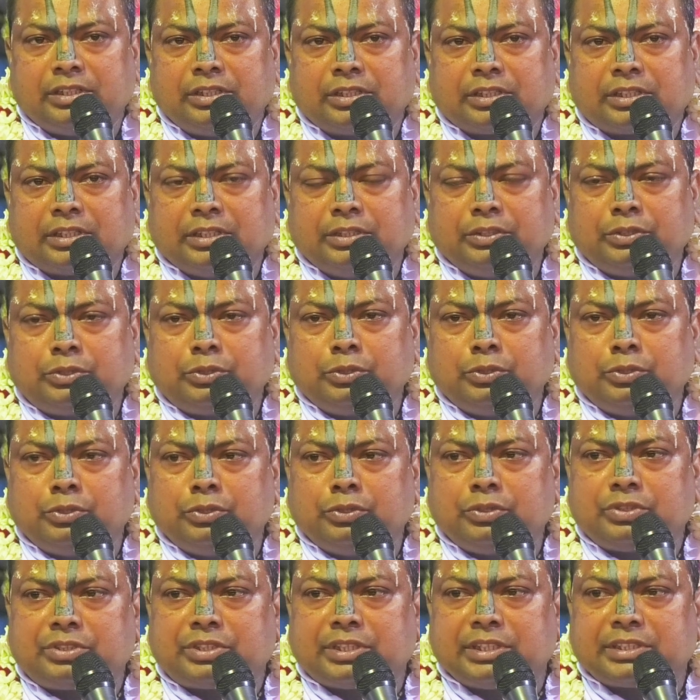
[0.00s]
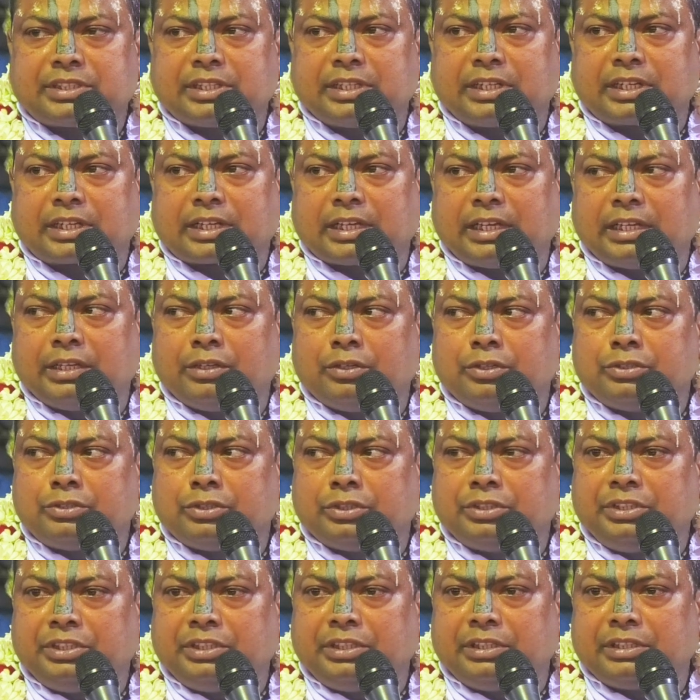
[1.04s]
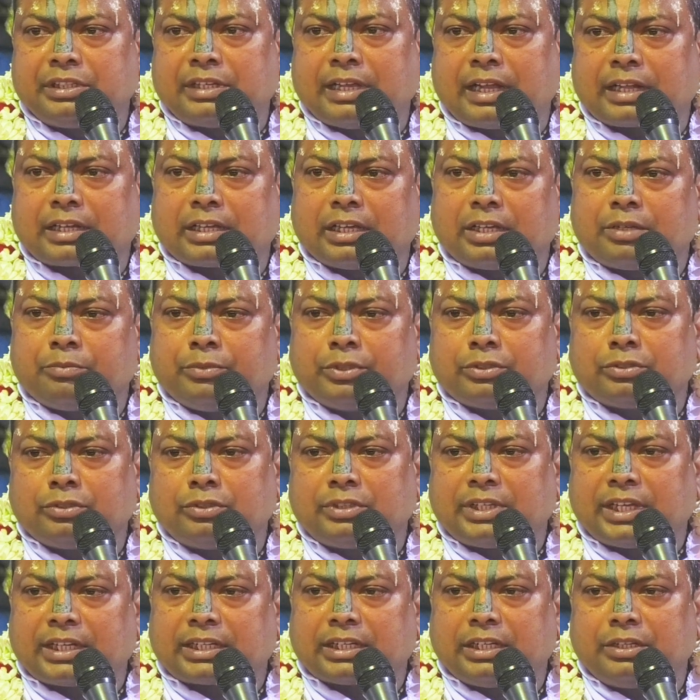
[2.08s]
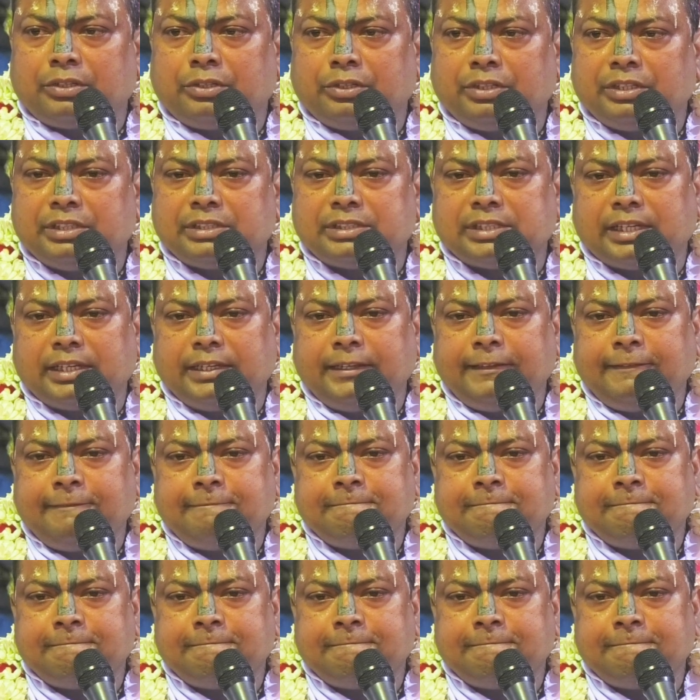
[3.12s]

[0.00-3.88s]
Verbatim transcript: কিন্তু শেষের কালেও যদি ডাকার মতো ডাকা হয়ে যায়